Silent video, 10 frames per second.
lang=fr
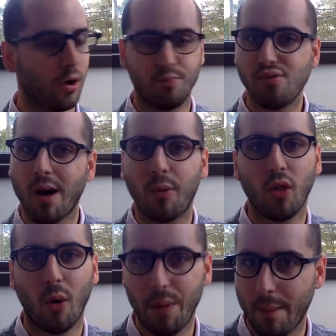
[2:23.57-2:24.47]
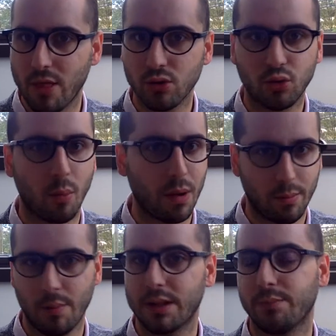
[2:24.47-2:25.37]
pour apprendre en permanence sur plein,
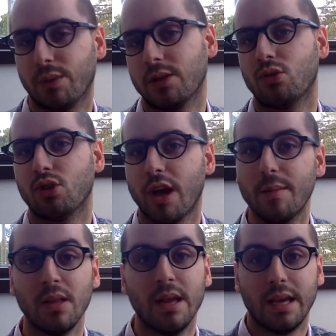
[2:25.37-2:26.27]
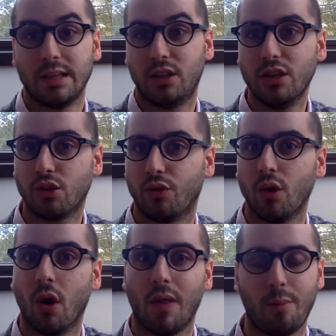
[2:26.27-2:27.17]
plein, plein, plein de sujets. Et si je
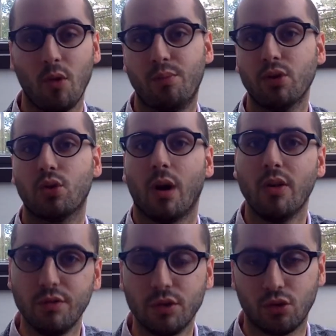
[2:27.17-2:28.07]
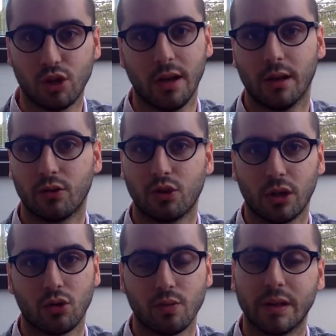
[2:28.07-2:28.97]
veux en apprendre plus sur un nouveau sujet, un sujet
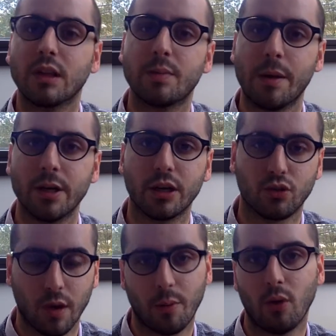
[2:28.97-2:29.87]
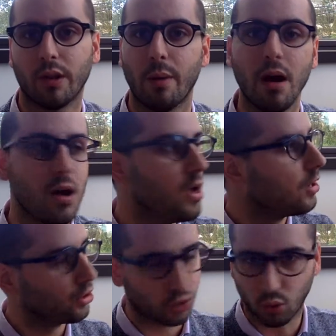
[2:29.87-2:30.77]
que je maîtrise pas bien et que je veux apprendre, eh ben,
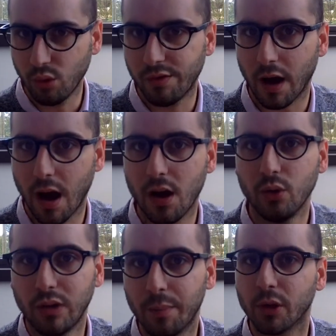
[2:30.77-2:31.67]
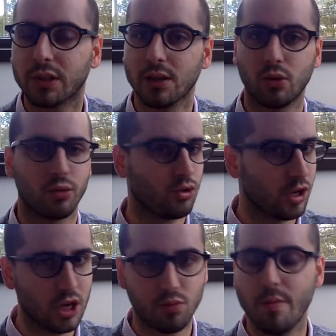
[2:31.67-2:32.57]
je trouve un ou des podcasts sur le
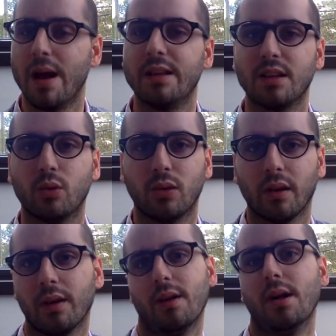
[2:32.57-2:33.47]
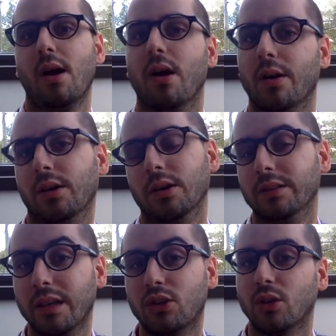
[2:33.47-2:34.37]
sujet et je me mets à les écouter euh,
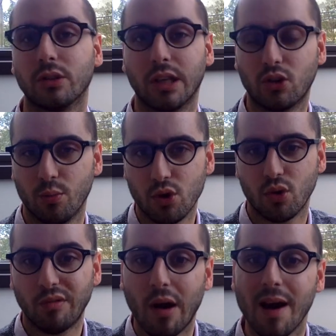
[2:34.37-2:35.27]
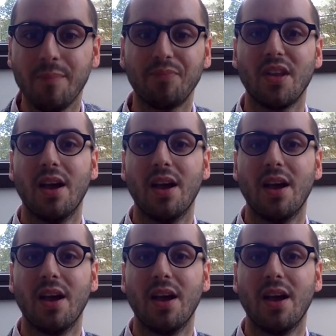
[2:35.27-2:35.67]
dès, que je, dès que je bouge. Donc voilà,